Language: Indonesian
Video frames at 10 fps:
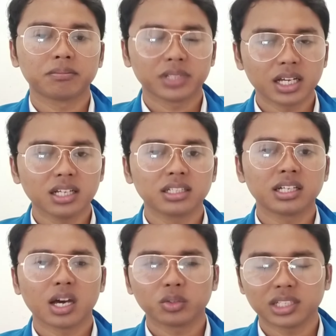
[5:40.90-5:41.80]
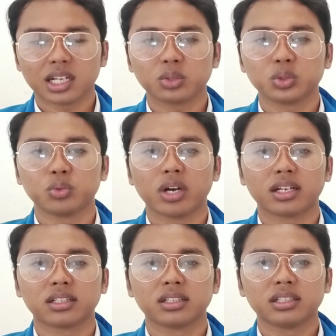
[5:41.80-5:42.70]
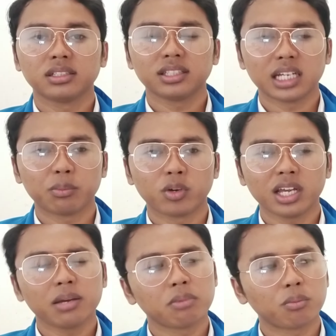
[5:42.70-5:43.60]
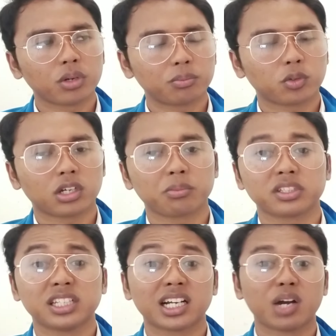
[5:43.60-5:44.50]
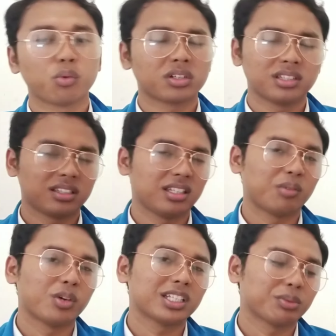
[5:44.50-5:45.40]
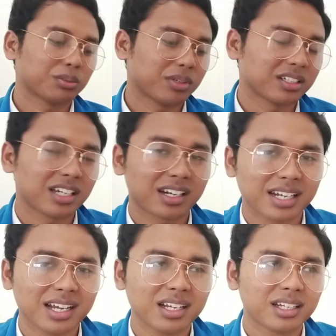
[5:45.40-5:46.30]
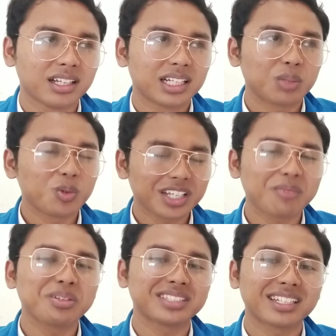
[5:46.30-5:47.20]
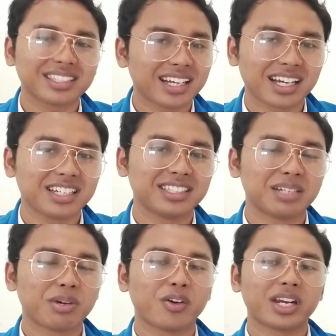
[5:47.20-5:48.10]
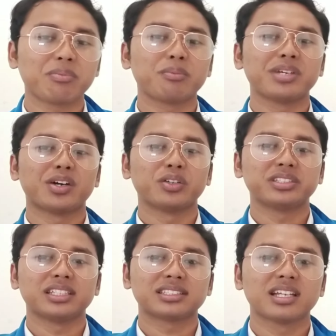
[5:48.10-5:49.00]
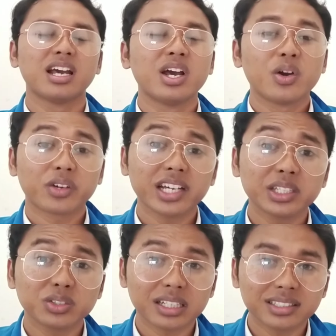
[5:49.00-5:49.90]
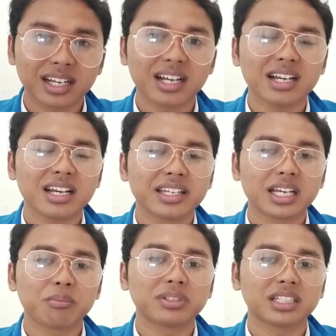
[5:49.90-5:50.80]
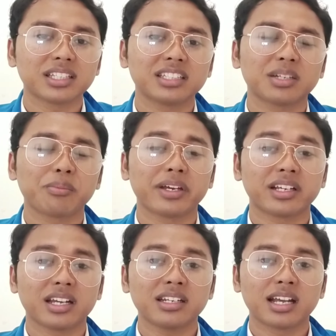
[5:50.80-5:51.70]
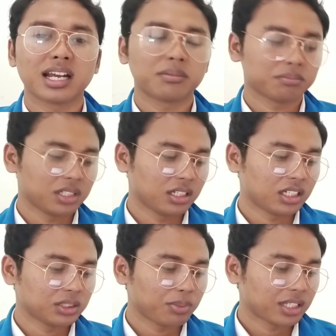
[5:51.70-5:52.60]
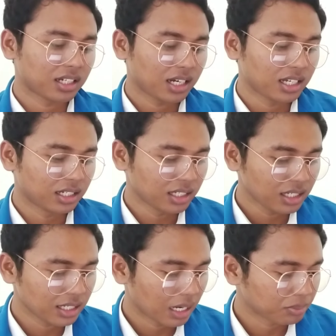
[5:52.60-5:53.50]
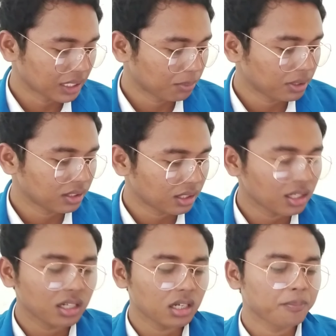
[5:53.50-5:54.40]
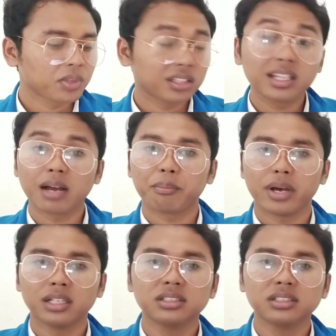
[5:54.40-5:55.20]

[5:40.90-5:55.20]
Ya, harus ada tujuan. Tidak boleh membuat program kerja ngawur, tidak boleh teman-teman. Karena kemungkinan besar tidak akan diterima oleh pembina OSIS. Oke, itu saja yang bisa saya sampaikan dalam eh, kesempatan kali ini dalam segmen ke-8.